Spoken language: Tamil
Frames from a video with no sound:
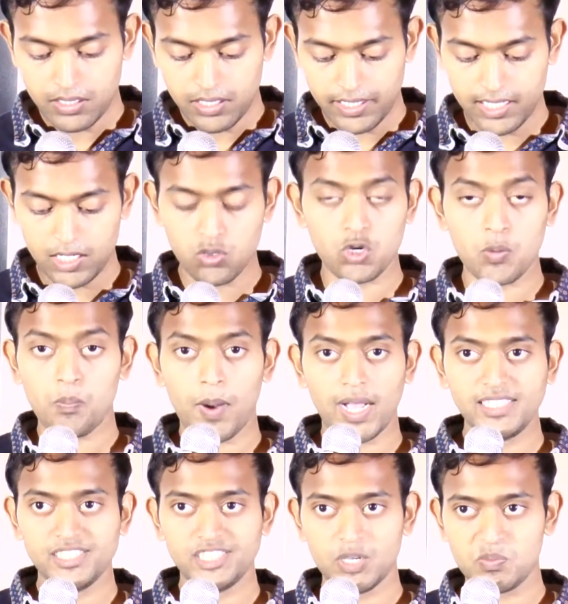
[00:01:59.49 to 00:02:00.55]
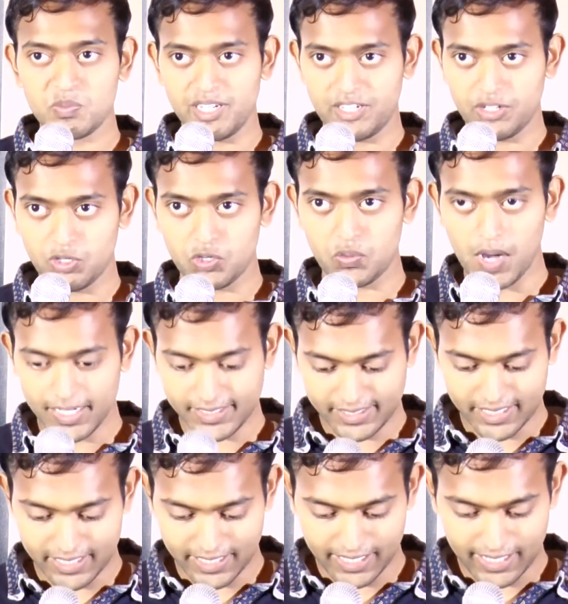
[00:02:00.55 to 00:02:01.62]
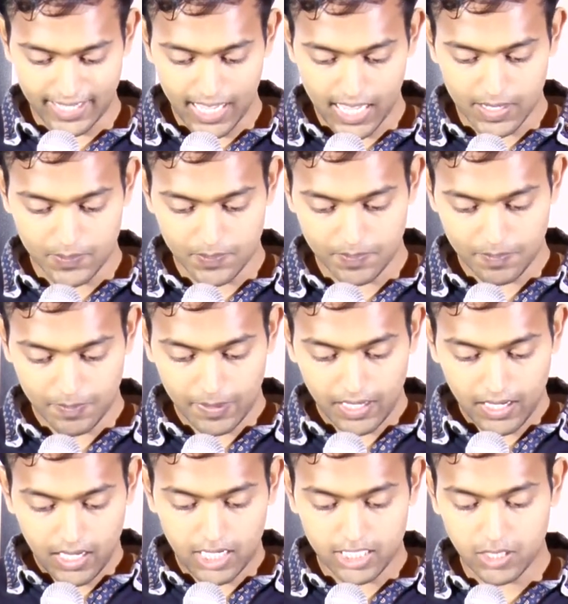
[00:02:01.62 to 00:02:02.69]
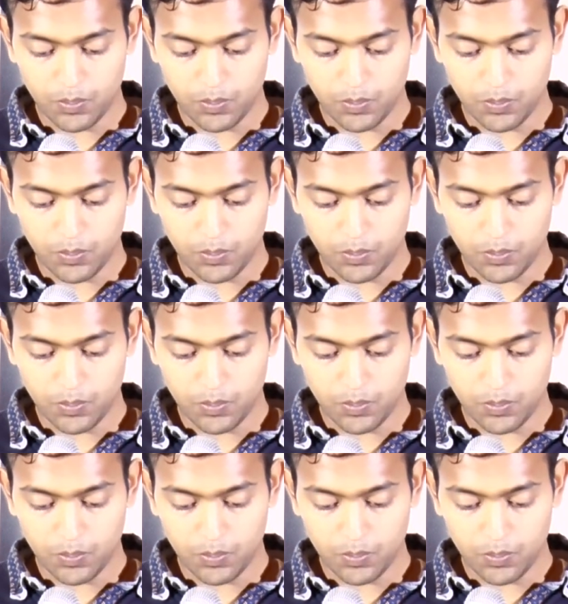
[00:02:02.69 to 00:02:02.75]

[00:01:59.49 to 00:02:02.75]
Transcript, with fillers: இதில் ஒரு பஞ்சம் என்ற ஒரு வார்த்தை இருக்குது இல்லையா அந்த